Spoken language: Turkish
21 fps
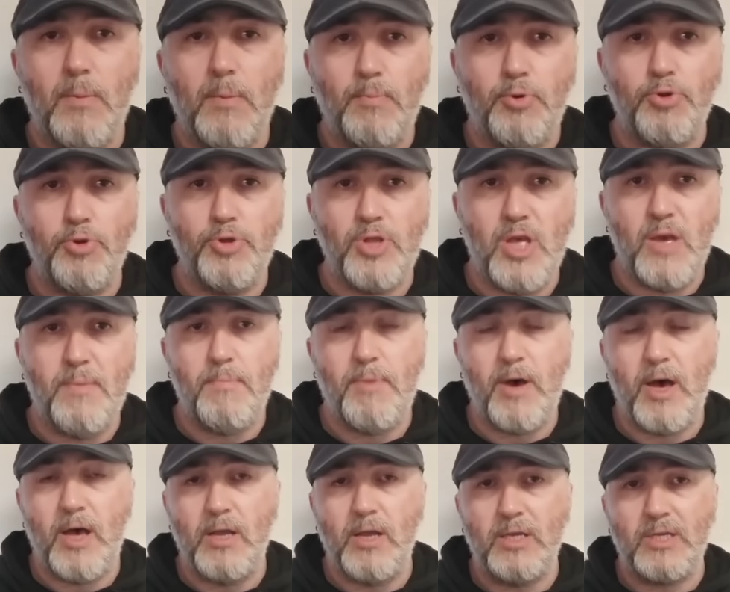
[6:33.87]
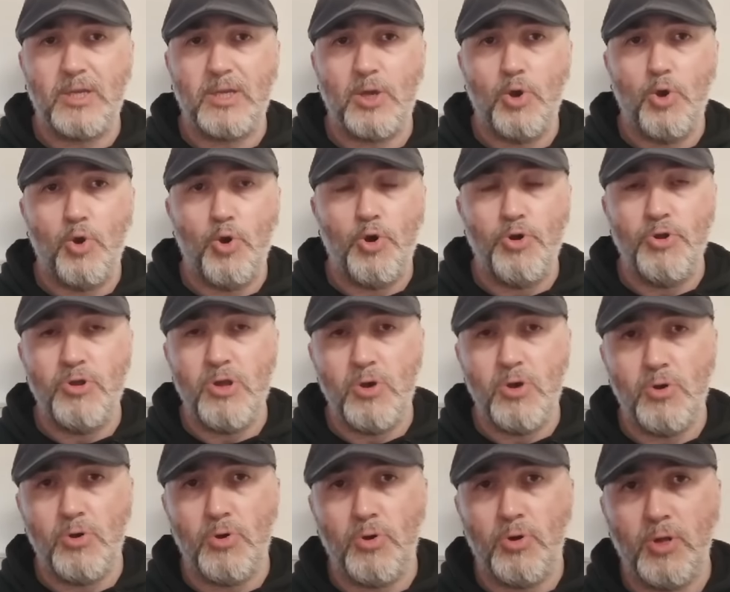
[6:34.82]
bunun en bariz
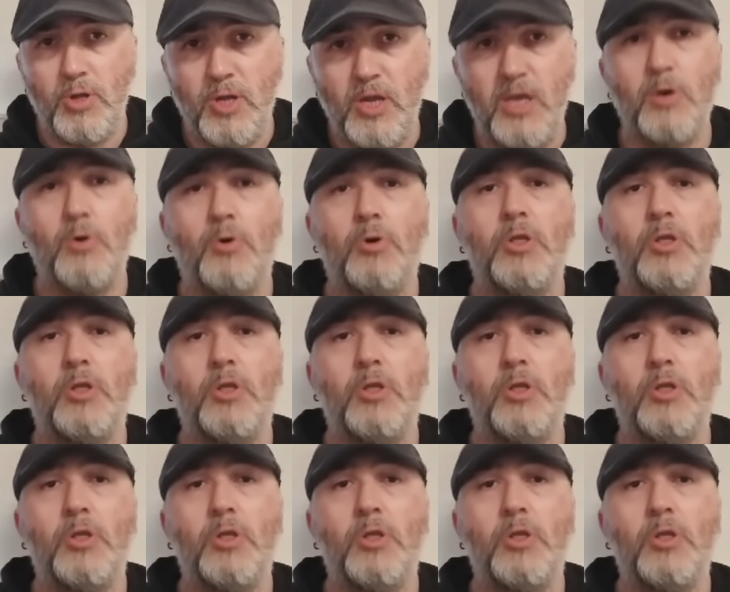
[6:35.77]
örneği